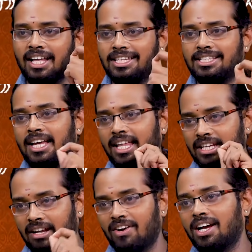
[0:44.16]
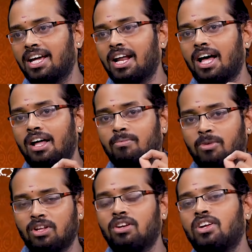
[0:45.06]
ఆదిత్యాది నవగ్రహాలు
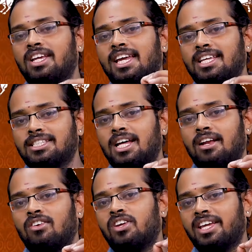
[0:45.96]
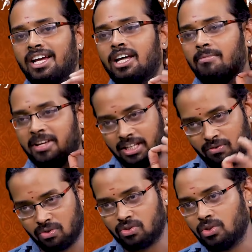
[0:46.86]
మొదలుకొని ఏ స్థానంలో ఏ గ్రహం అయితే
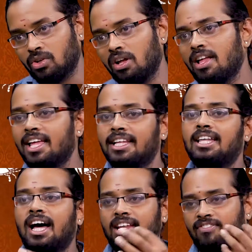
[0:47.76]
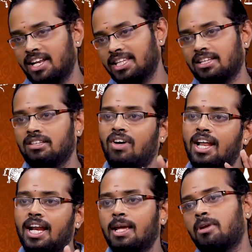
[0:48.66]
ఉంటుందో దాని ఫలితం
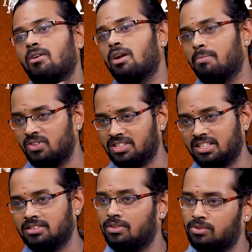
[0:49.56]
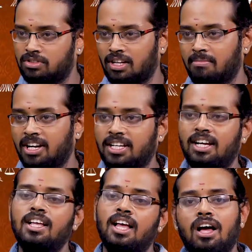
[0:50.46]
ద్వారానే మనం అనుభవించడం జరుగుతుందన్నమాట
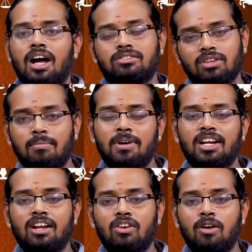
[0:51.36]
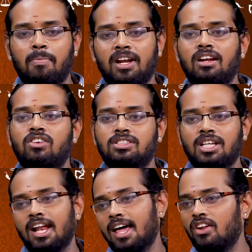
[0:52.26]
అక్టోబర్ నెలలో పన్నెండు
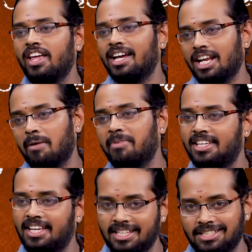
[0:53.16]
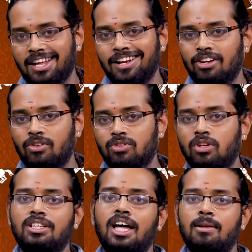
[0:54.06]
స్థానాల్లో ఏ గ్రహం అయితే ఏ స్థానంలో
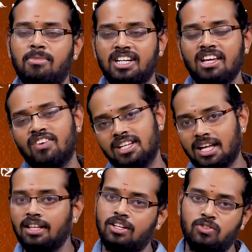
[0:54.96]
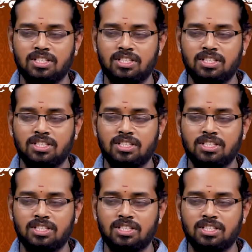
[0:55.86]
ఉందో దాన్ని బట్టే ఫలితాలు